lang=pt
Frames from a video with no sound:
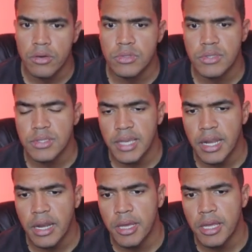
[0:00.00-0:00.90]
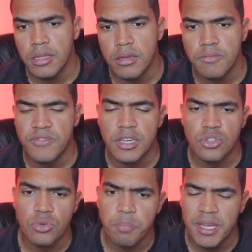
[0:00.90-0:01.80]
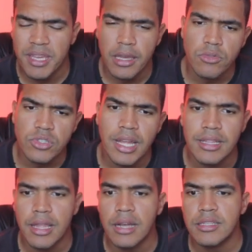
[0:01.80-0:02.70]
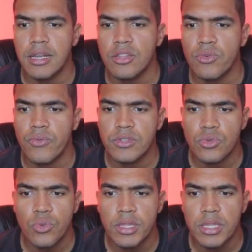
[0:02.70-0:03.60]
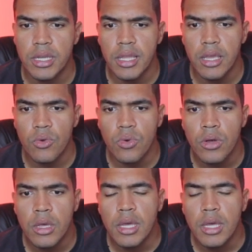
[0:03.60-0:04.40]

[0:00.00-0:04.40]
Eu, sinceramente e vejo pequenos detalhes ali no físico do André Deyu.